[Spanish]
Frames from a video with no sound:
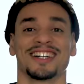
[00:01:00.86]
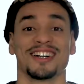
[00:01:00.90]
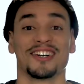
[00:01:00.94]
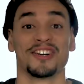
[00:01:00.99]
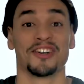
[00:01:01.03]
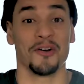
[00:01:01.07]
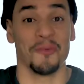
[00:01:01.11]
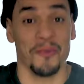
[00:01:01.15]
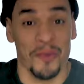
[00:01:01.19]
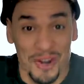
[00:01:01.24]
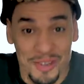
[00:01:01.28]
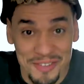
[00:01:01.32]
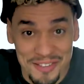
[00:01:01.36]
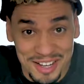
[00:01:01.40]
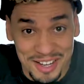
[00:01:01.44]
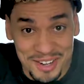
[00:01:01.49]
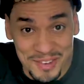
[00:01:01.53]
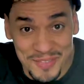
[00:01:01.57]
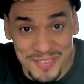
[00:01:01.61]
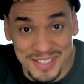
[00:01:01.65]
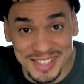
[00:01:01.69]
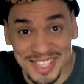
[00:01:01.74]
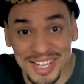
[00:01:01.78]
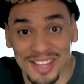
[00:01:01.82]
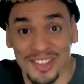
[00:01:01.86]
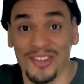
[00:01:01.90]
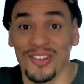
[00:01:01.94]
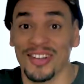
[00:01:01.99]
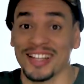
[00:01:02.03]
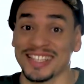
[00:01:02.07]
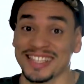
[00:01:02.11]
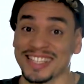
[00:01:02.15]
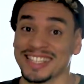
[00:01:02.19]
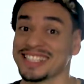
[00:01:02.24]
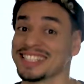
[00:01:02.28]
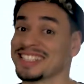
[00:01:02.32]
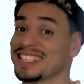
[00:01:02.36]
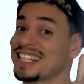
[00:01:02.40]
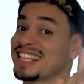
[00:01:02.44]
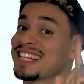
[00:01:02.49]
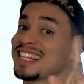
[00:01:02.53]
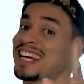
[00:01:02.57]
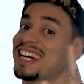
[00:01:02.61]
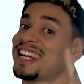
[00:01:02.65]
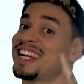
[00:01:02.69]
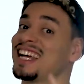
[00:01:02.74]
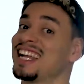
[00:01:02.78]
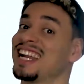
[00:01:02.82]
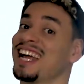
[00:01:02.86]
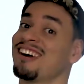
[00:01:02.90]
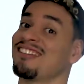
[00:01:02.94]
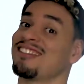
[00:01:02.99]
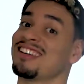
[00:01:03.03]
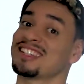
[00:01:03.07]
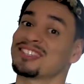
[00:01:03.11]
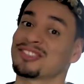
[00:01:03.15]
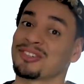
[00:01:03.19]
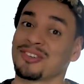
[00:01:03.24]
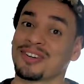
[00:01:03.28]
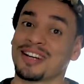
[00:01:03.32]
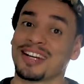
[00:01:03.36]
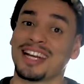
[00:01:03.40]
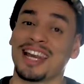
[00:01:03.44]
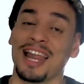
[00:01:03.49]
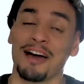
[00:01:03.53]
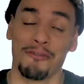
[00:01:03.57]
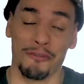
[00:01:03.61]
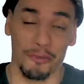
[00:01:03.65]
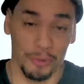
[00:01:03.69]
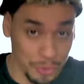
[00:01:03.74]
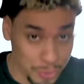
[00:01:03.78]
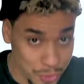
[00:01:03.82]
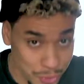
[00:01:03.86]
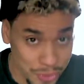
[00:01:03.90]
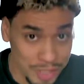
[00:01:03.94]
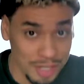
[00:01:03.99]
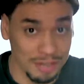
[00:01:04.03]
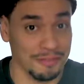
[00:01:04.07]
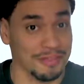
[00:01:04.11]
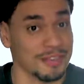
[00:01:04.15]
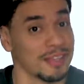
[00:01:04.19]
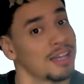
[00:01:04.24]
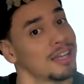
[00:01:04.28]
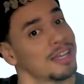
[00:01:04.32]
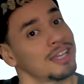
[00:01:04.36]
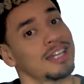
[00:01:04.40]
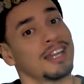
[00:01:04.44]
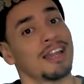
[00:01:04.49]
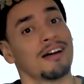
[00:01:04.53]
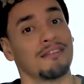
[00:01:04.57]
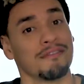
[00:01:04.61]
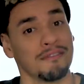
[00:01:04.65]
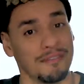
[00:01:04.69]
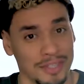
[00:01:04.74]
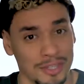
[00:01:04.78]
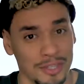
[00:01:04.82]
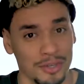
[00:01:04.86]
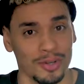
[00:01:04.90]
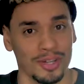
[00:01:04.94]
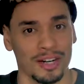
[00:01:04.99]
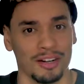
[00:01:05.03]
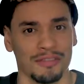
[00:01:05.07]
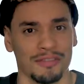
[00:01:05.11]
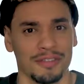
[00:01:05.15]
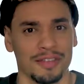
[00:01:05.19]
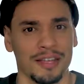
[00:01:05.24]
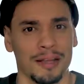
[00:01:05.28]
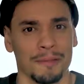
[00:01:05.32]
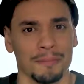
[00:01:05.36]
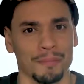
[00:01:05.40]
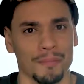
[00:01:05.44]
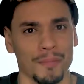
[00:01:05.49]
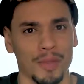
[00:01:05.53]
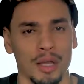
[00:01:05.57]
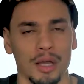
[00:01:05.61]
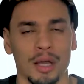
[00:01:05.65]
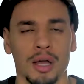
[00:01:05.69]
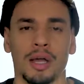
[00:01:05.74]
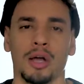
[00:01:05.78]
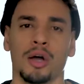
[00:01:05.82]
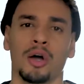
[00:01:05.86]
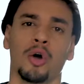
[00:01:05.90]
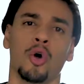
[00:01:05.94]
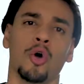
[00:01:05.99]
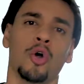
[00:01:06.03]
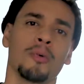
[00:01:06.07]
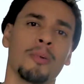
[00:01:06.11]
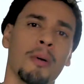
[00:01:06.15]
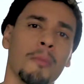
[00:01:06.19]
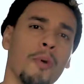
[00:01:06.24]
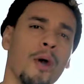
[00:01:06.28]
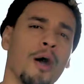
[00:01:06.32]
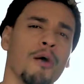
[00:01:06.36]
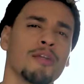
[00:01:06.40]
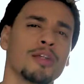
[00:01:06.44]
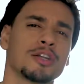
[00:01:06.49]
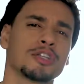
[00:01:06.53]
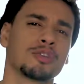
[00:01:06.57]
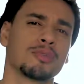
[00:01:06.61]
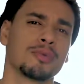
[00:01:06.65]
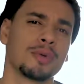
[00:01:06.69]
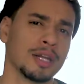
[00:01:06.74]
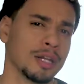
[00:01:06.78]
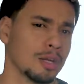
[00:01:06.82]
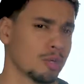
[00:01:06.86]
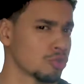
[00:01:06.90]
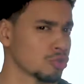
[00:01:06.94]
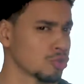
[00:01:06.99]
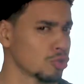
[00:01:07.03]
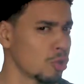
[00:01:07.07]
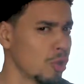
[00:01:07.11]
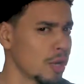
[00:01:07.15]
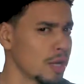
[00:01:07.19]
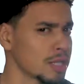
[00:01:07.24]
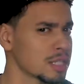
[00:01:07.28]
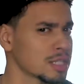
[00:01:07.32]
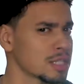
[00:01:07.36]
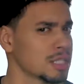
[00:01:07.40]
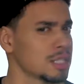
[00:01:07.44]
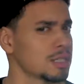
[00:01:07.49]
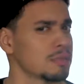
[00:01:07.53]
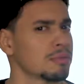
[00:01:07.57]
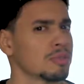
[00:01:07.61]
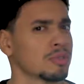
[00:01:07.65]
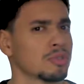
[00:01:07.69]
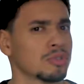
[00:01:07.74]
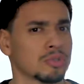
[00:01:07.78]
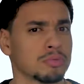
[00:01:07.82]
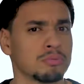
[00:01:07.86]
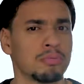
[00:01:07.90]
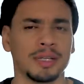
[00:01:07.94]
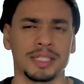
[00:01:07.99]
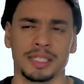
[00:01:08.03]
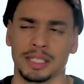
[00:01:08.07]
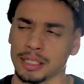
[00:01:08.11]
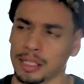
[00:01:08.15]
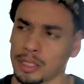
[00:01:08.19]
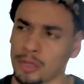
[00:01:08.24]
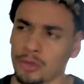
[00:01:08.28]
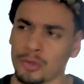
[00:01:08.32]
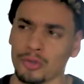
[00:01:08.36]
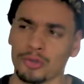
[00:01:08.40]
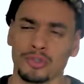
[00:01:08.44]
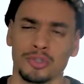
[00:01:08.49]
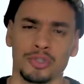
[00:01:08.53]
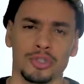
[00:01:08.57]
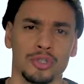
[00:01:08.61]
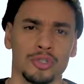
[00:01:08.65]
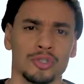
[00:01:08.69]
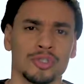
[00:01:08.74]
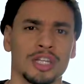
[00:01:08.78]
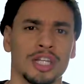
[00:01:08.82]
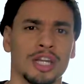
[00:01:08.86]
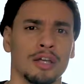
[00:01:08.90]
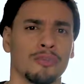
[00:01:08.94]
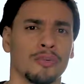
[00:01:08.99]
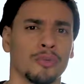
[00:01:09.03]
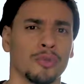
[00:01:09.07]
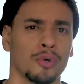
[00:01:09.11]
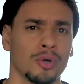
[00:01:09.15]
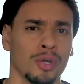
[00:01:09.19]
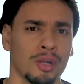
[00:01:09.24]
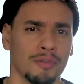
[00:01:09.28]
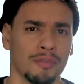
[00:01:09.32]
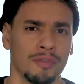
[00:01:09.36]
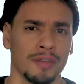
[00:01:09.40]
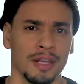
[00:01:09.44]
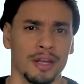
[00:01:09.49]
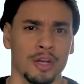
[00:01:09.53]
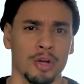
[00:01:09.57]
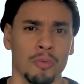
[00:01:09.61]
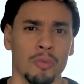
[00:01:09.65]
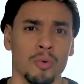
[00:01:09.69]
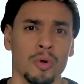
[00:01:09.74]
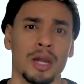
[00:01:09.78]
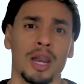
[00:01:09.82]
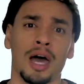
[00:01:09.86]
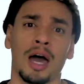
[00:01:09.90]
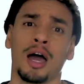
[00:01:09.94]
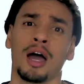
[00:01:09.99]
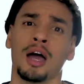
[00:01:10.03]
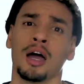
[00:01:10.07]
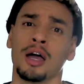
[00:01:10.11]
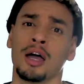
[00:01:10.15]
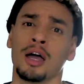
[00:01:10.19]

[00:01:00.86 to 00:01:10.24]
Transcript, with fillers: como lo había comentado antes, el canal habla sobre la fotografía y la videografía. Hoy vamos a hablar sobre los dos archivos bastante conocidos en la fotografía como la,